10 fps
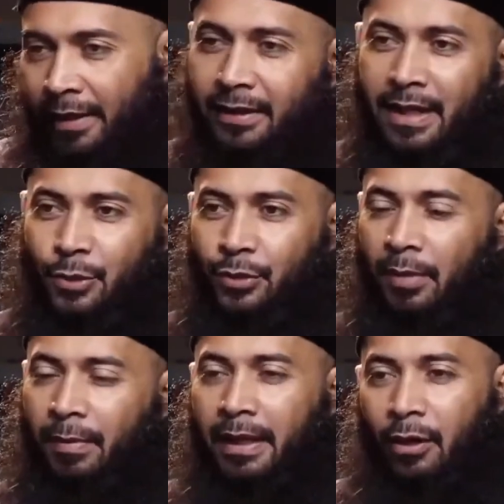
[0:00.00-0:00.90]
dia sudah
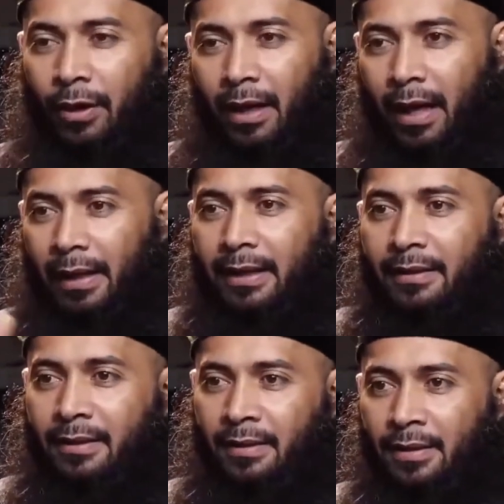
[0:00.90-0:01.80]
milik orang lain.
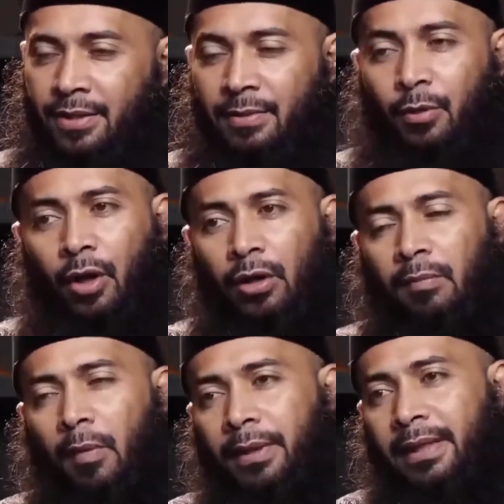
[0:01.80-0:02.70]
Semoga Allah
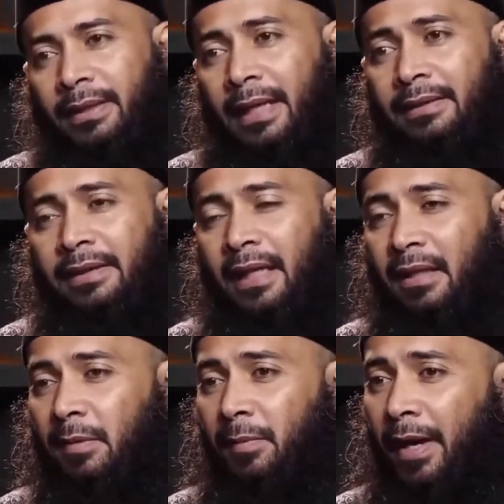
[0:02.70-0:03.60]
memberikan ganti yang
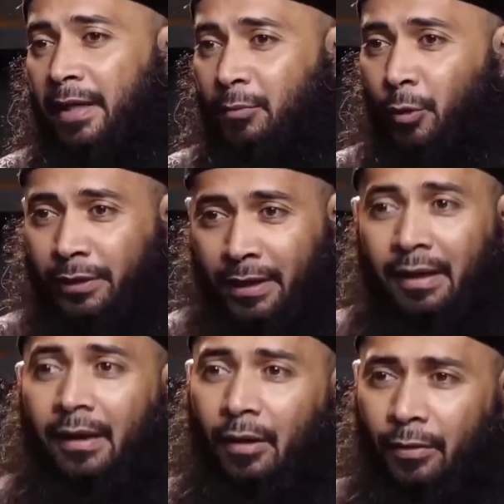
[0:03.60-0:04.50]
lebih baik buat
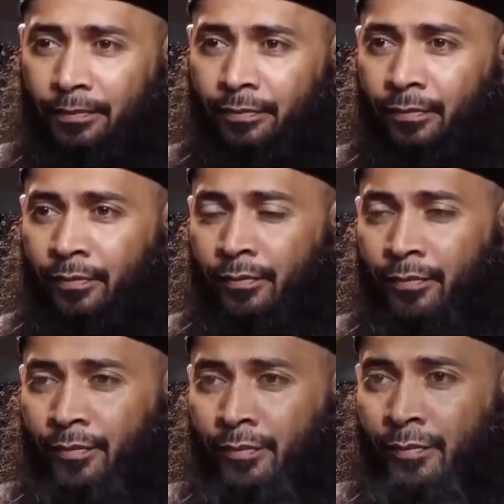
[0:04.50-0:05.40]
engkau.
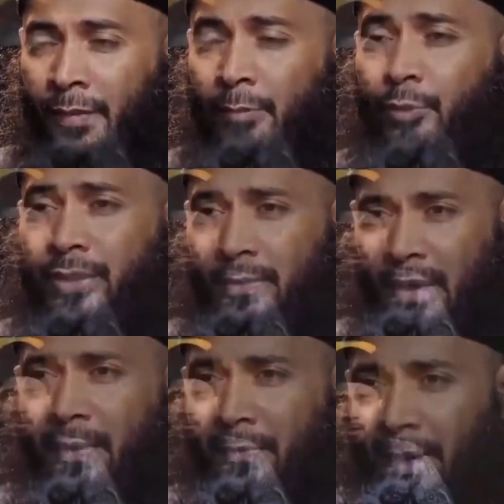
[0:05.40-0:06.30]
Namun jamaah
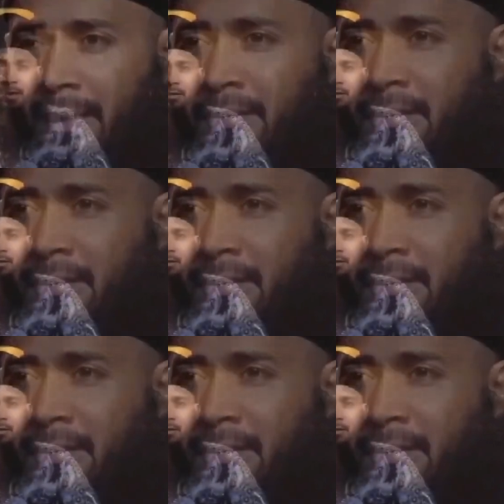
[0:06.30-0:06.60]
memang